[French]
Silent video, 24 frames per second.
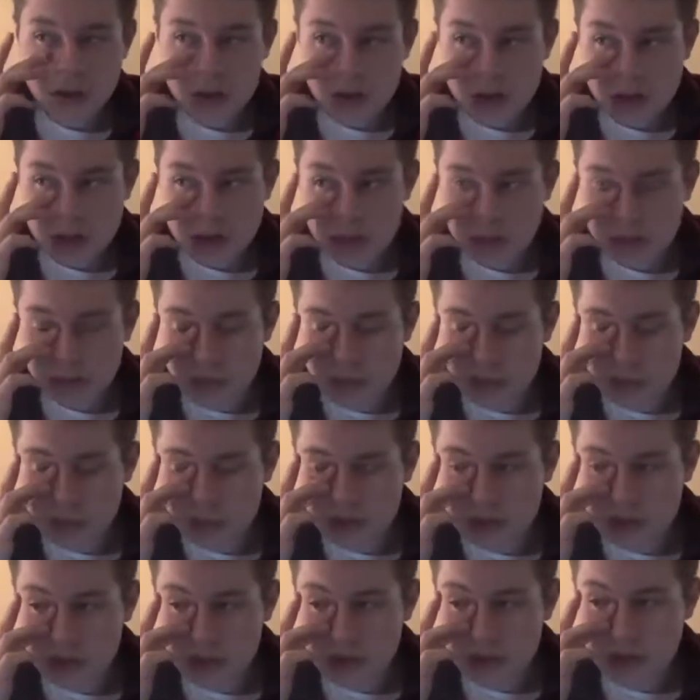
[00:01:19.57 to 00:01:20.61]
Et
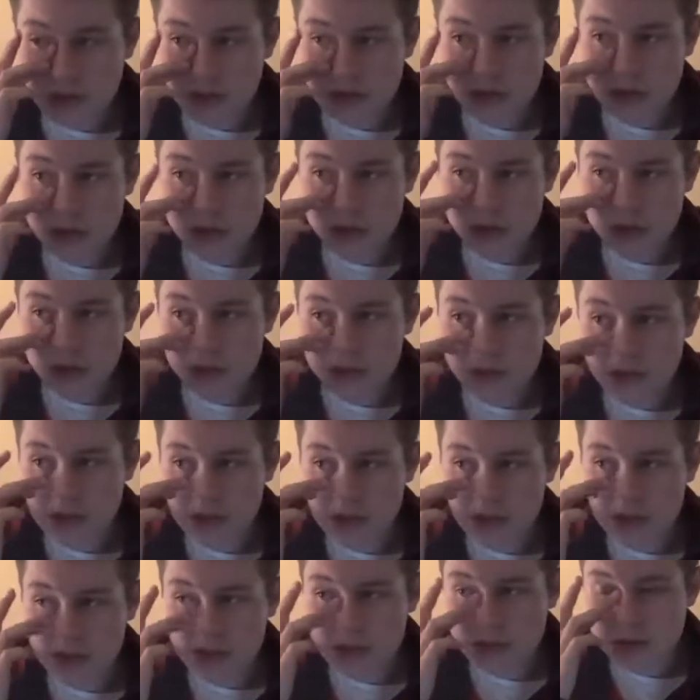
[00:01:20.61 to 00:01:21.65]
puis euh, j'aime bien
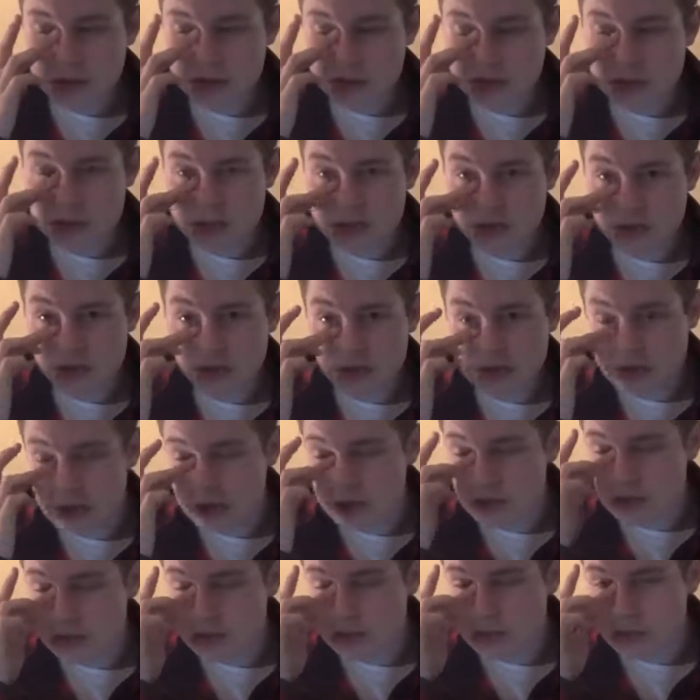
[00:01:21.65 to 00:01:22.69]
aussi les
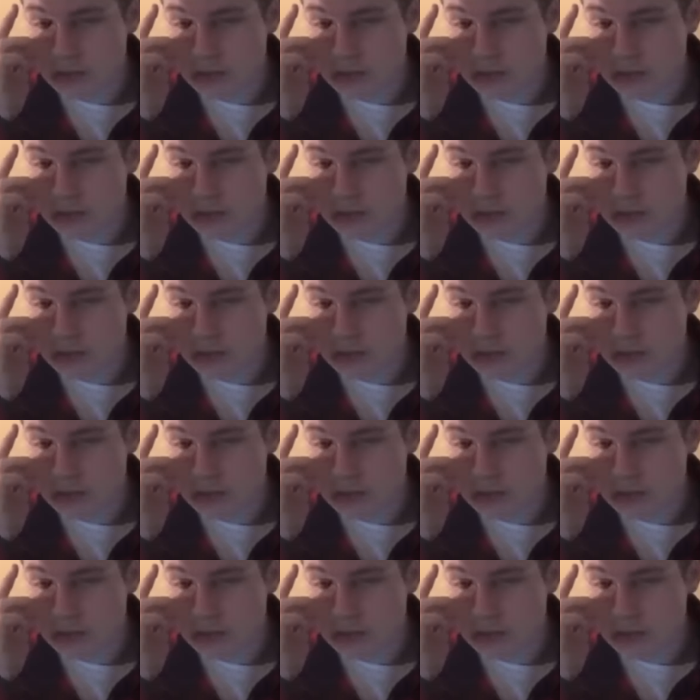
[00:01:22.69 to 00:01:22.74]
sussex,